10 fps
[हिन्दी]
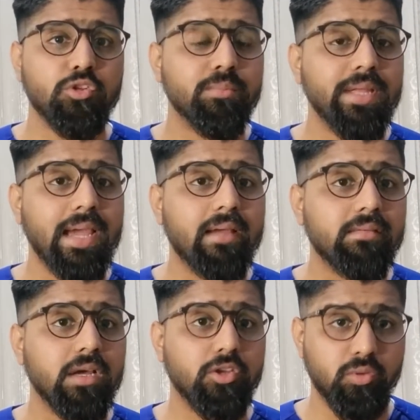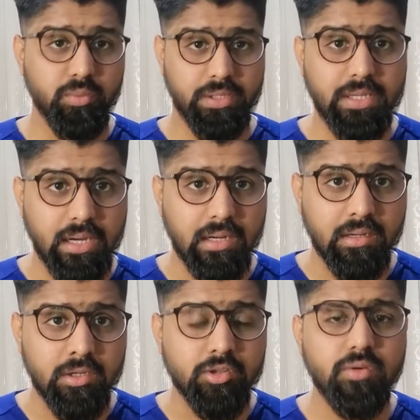तुमने ऐसा क्यों किया
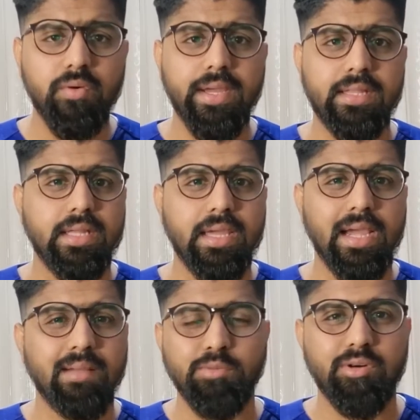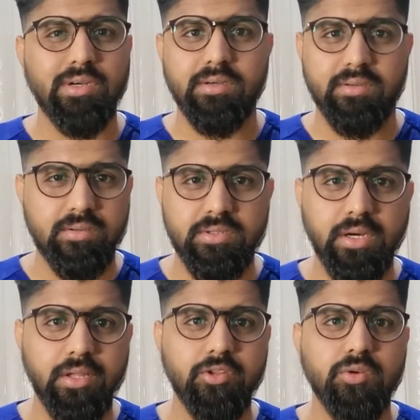तो वो कहता है कि आई एम नॉट
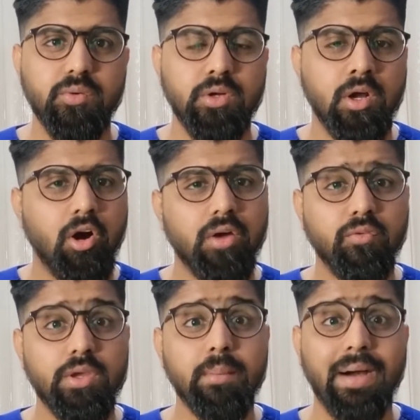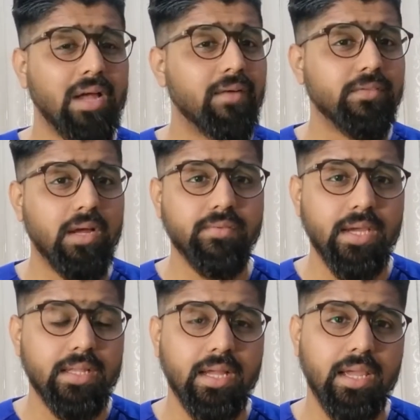इंटरेस्टेड इन यू और वो ये साफ साफ
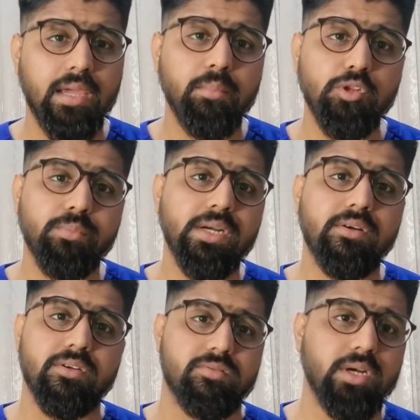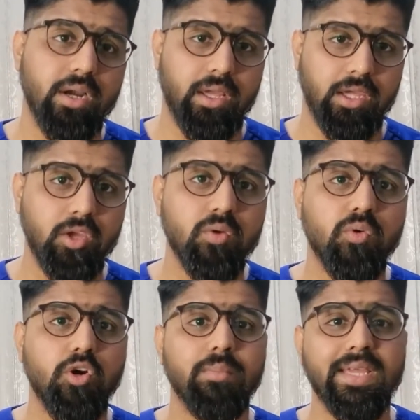कहता है कि मैं तुम्हें इंटरेस्टेड नहीं हूं
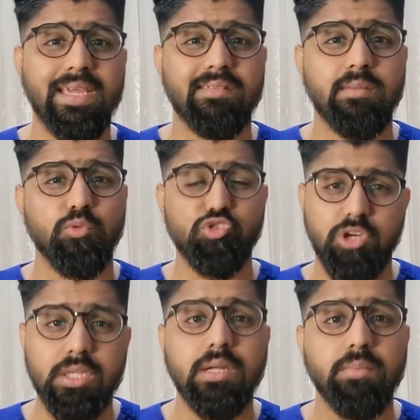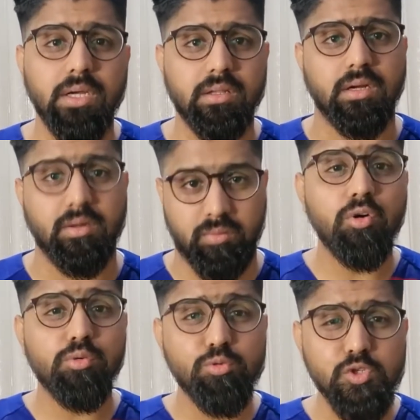और मैं ये सब कुछ खत्म करता हूं
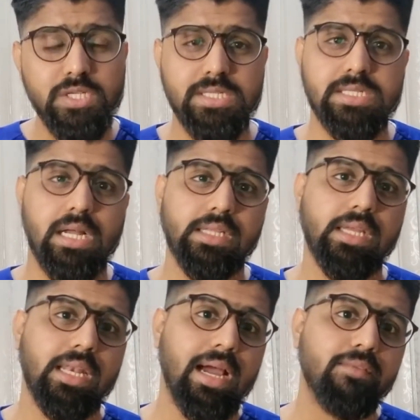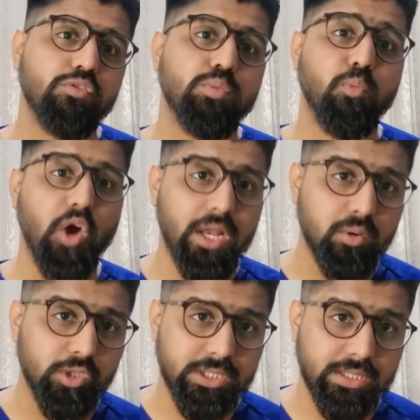और उस इंसान की लाइफ स्पॉयल
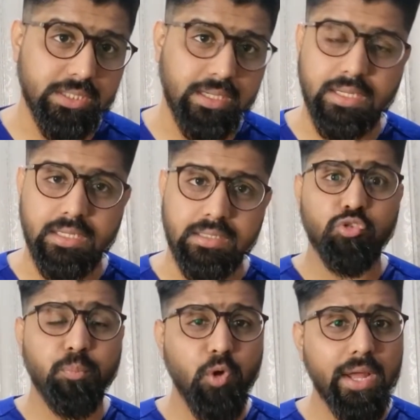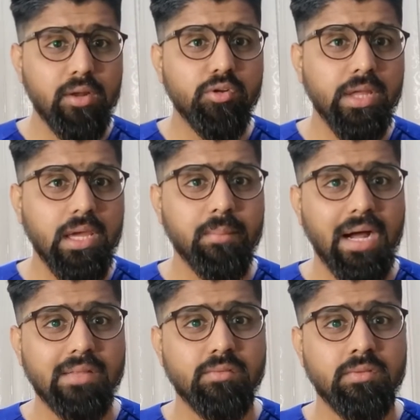हो जाती है स्पॉयल होने के
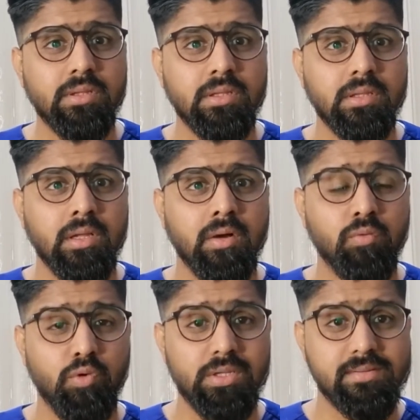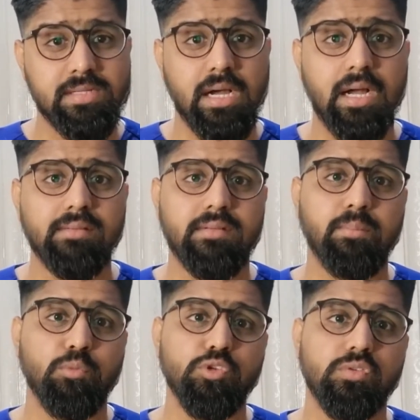बाद वो इंसान
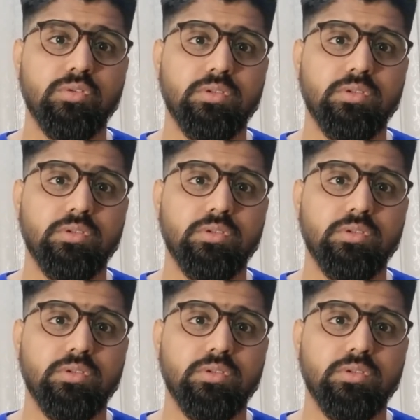सब कुछ